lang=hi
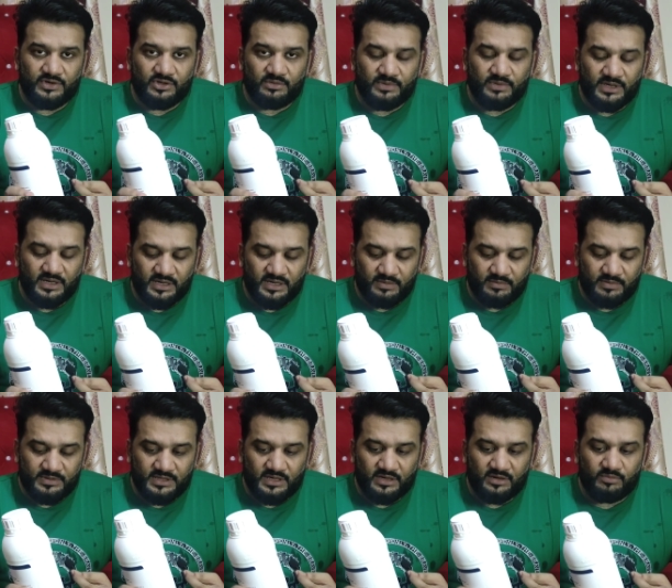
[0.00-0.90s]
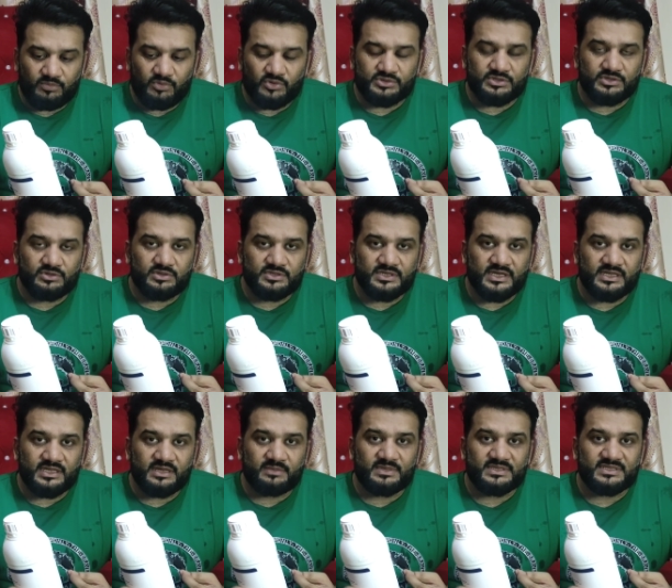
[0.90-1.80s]
वीडियो बना के बता रहा हूँ बहुत से दोस्त
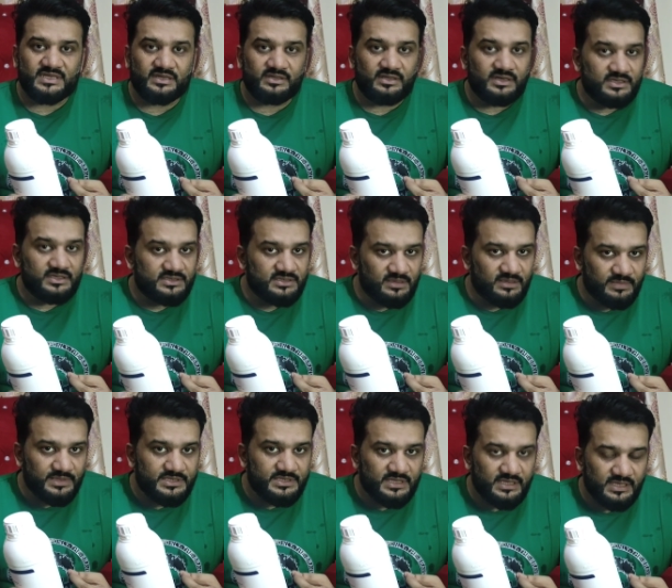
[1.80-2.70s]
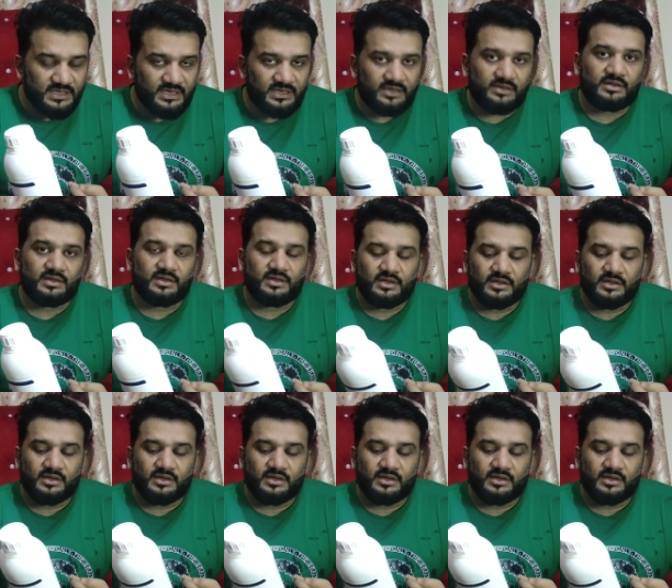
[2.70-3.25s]
कहते हैं हमें सही तरह समझ नहीं आई